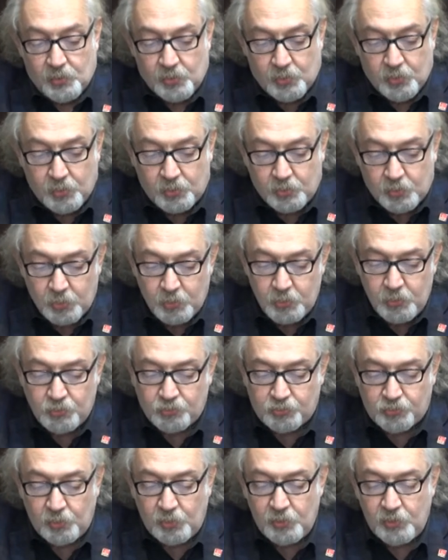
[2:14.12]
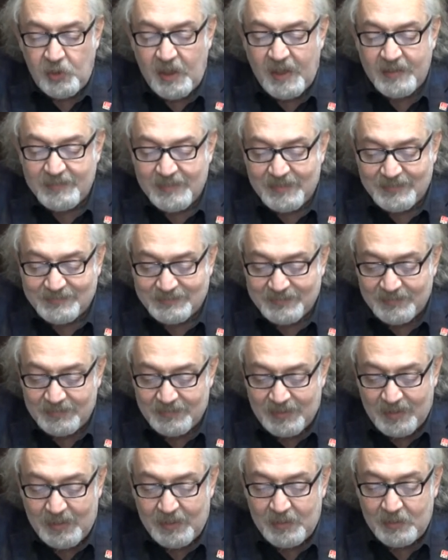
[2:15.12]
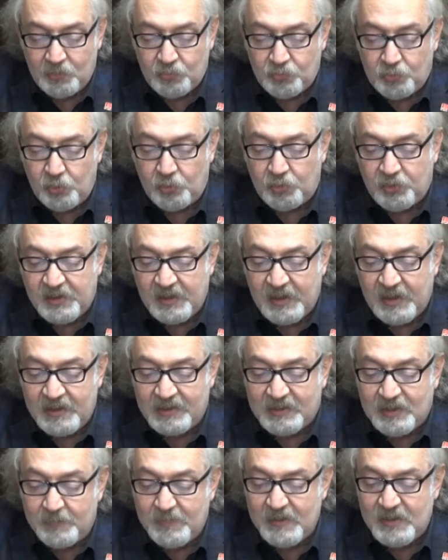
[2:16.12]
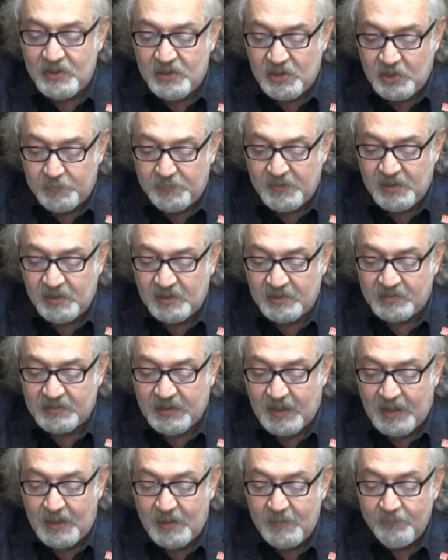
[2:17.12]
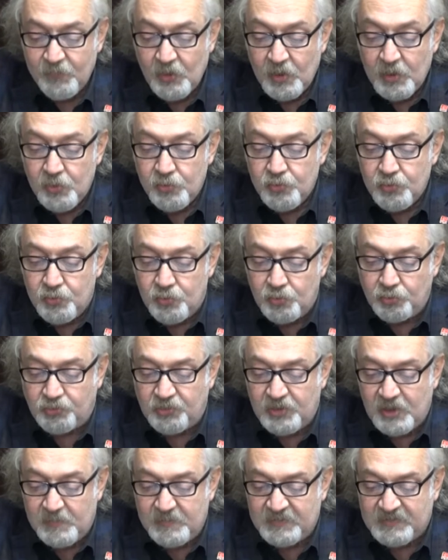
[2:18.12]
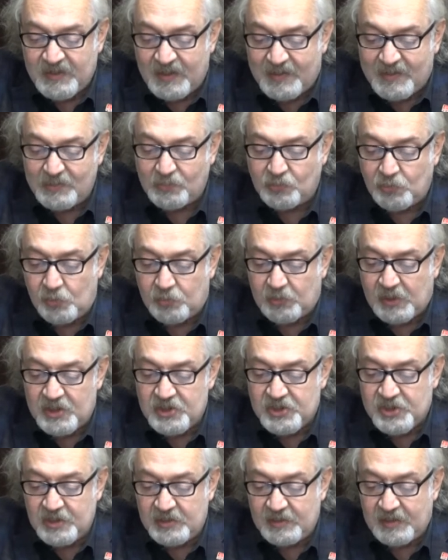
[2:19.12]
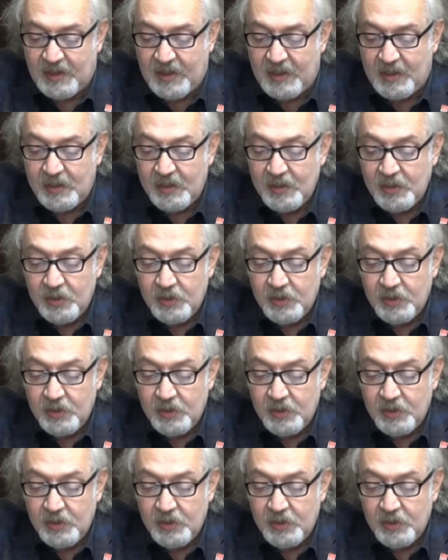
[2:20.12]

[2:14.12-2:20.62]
Hukukun üstünlüğü endeksinde Türkiye 2020 yılında 128 ülke içinde